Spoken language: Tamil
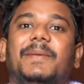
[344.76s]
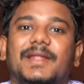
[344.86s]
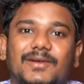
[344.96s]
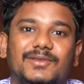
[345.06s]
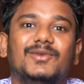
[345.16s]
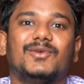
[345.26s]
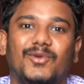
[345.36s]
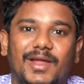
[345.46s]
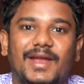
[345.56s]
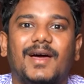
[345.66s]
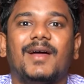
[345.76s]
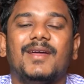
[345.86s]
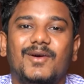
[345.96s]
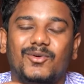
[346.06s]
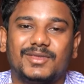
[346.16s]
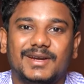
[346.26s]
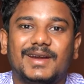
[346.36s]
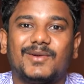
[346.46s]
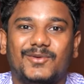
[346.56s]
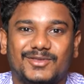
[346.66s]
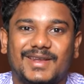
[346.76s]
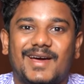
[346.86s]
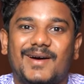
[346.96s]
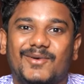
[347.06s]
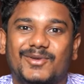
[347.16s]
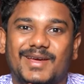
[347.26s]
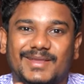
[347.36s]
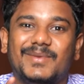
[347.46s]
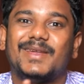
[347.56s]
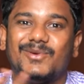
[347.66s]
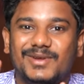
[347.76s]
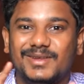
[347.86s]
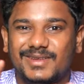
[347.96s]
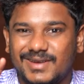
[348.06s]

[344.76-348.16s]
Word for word: படத்தில் வந்துட்டு ஒரு கொள்ளையனா ஒரு திருடுற ஒருத்தனா ஒரு அந்த மாதிரி ஒரு